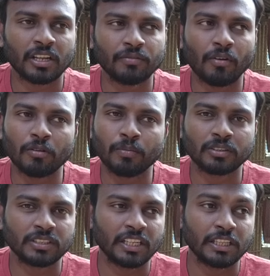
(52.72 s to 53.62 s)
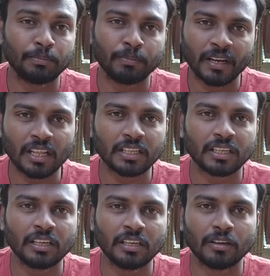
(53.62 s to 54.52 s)
కానీ ఫౌల్ పాక్స్ అనేది
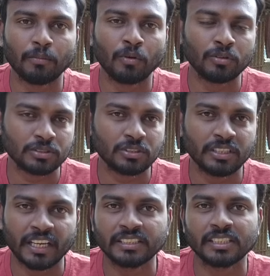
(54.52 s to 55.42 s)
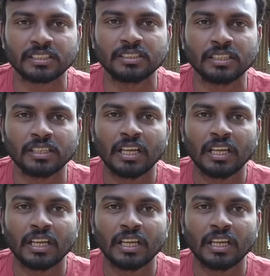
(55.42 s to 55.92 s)
పిల్లలకి మోస్ట్ డేంజరస్ది